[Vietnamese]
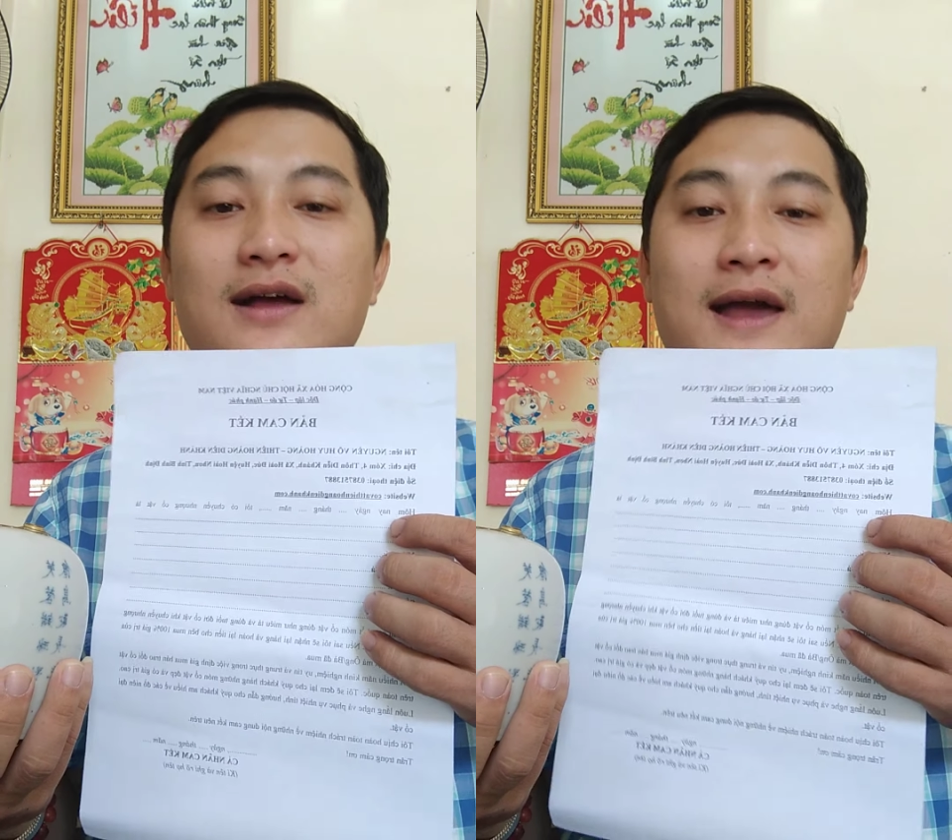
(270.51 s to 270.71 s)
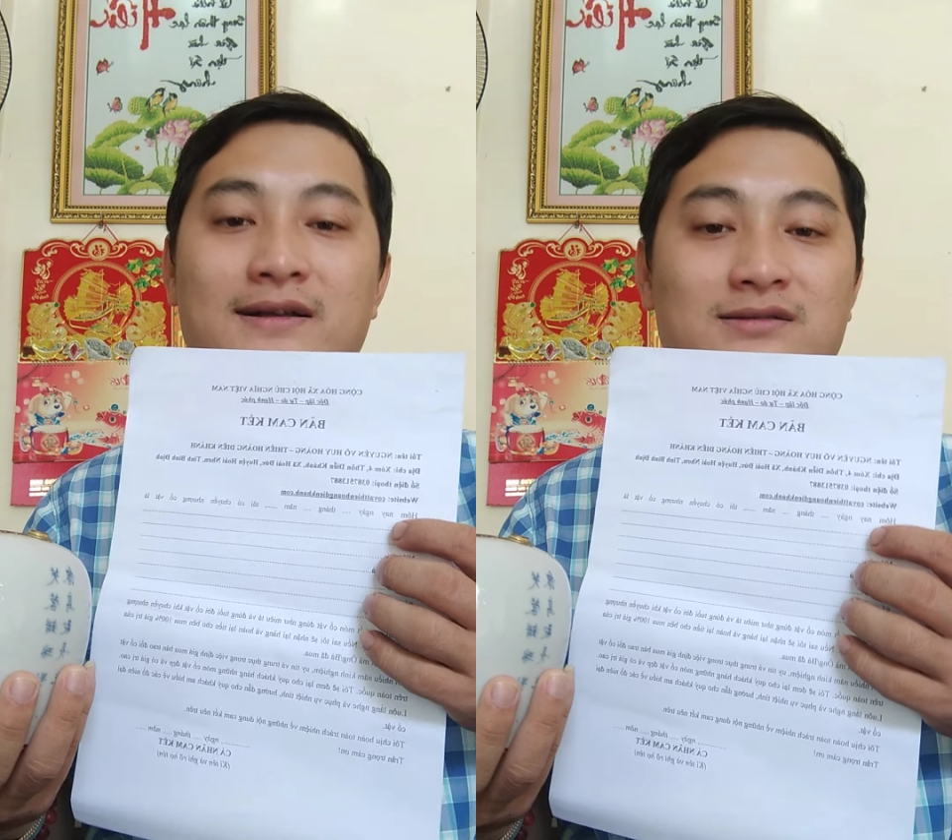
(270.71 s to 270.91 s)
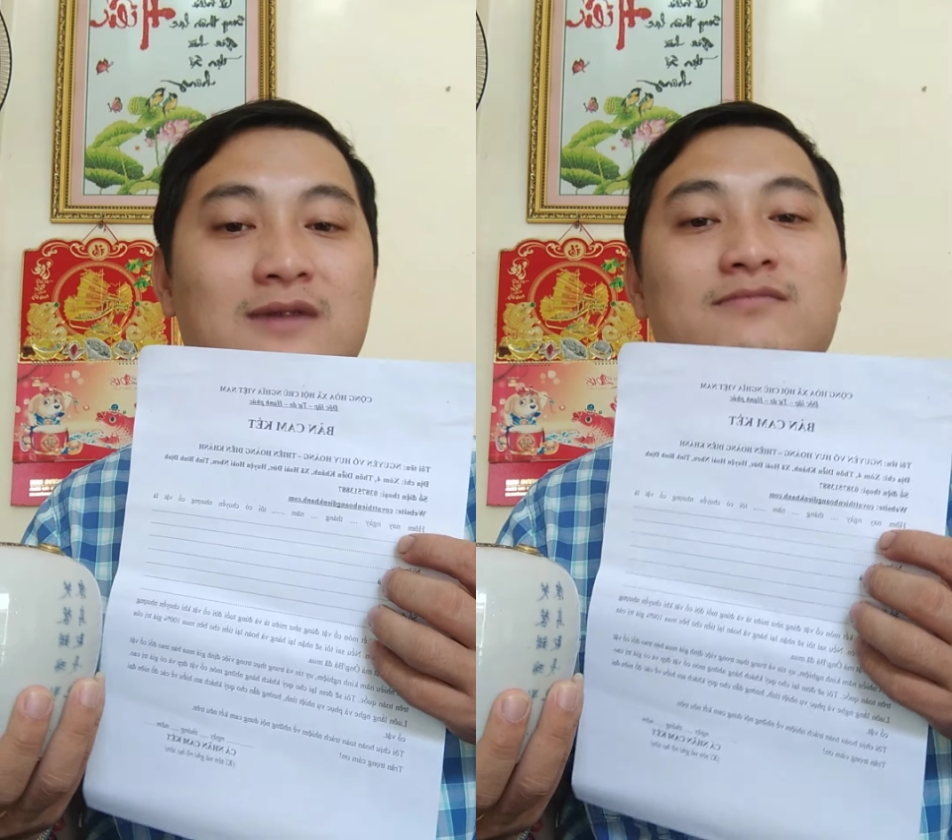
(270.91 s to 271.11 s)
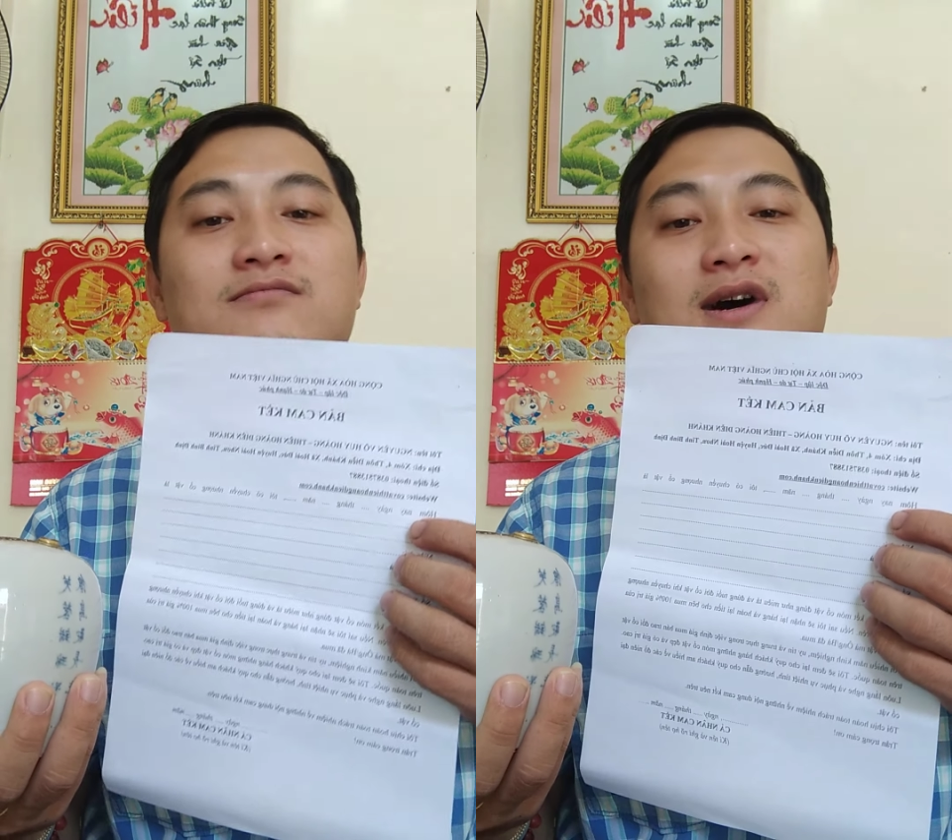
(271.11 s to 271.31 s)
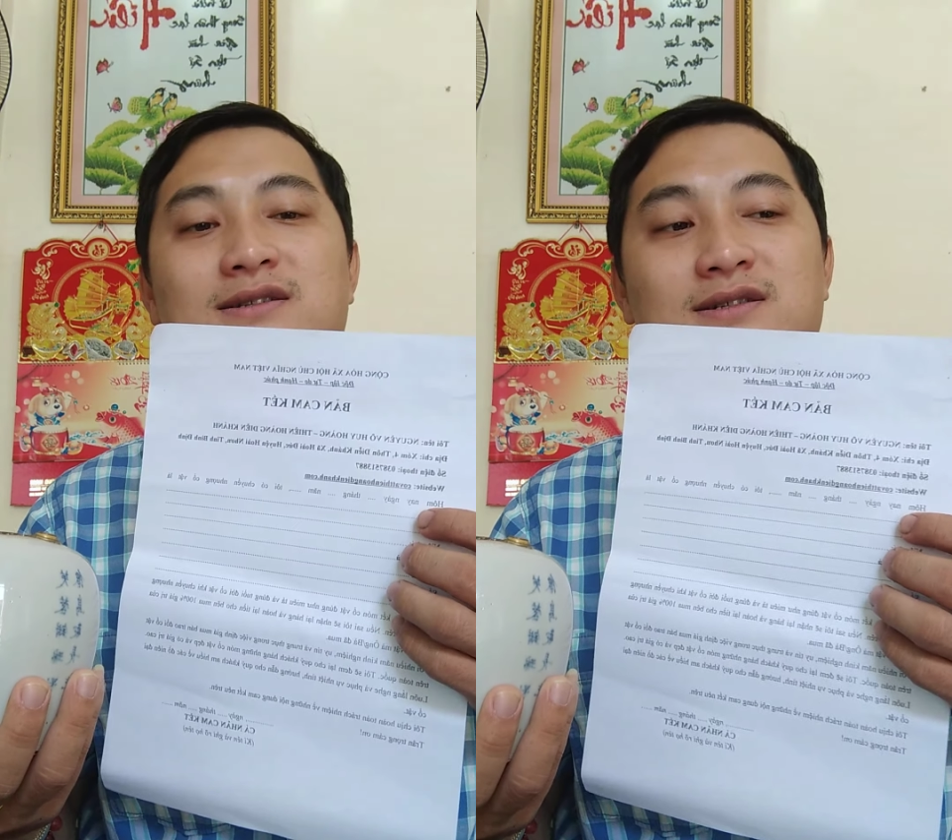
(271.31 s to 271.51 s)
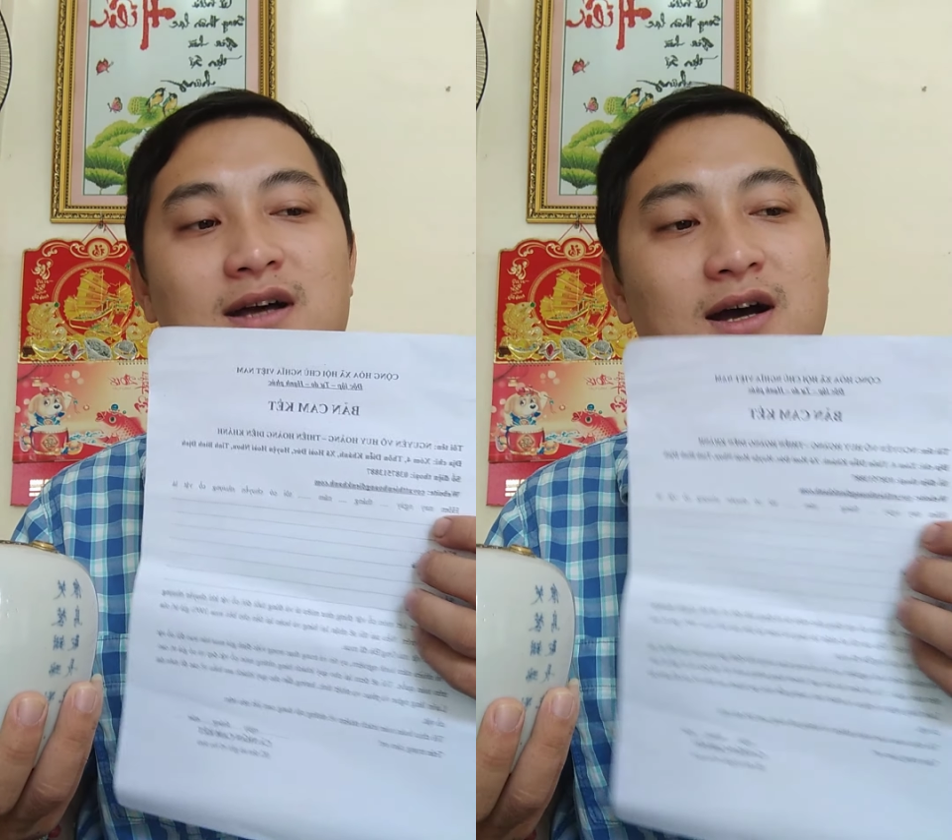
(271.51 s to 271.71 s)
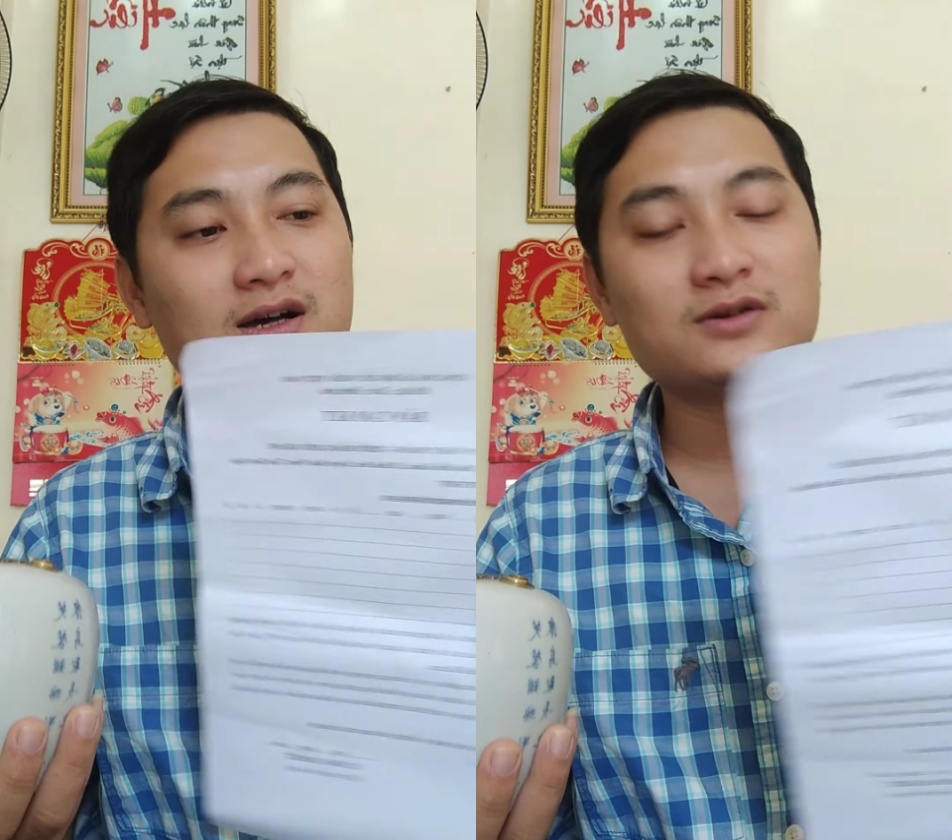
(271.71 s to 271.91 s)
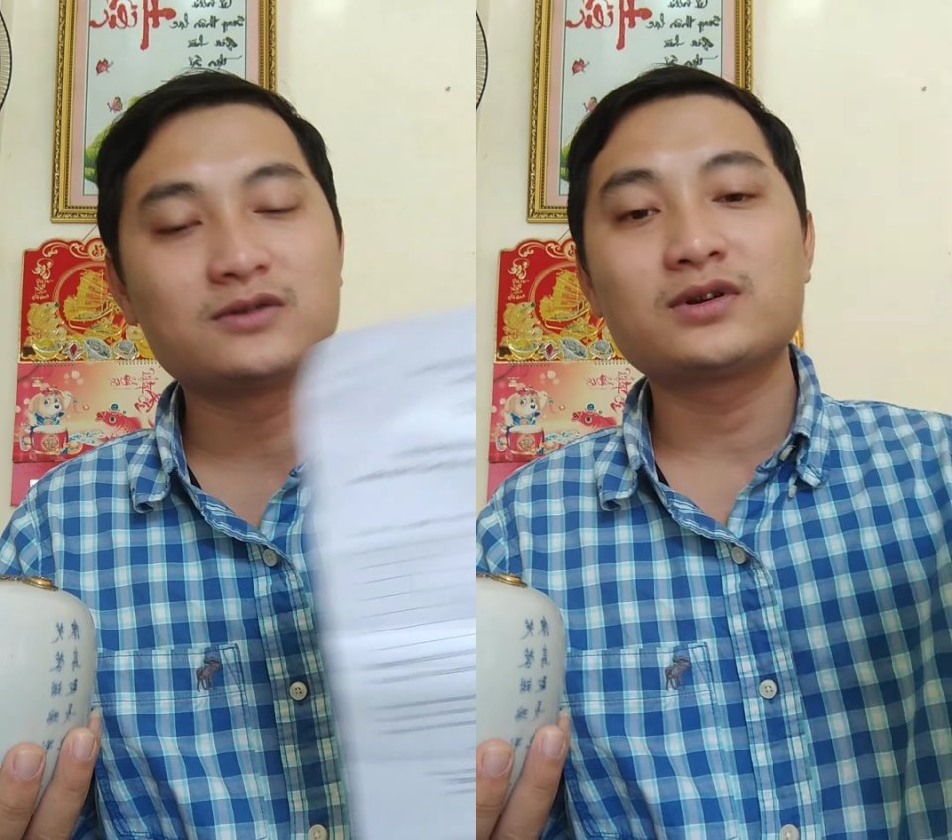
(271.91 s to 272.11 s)
an tâm mà sở
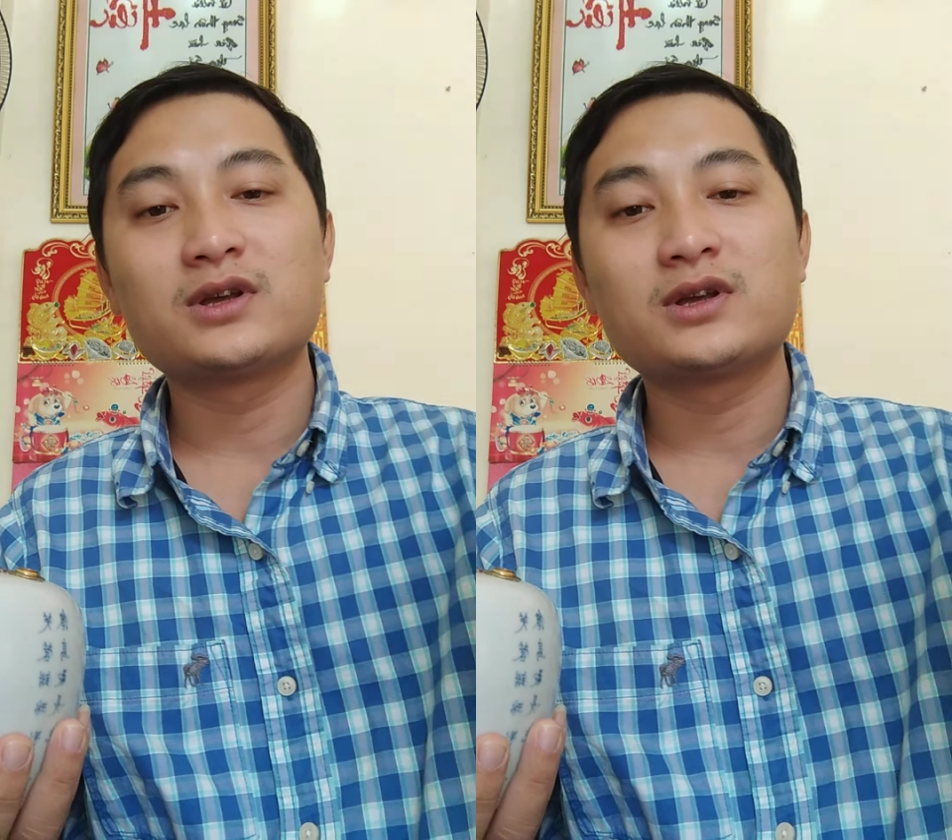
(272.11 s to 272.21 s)
hữu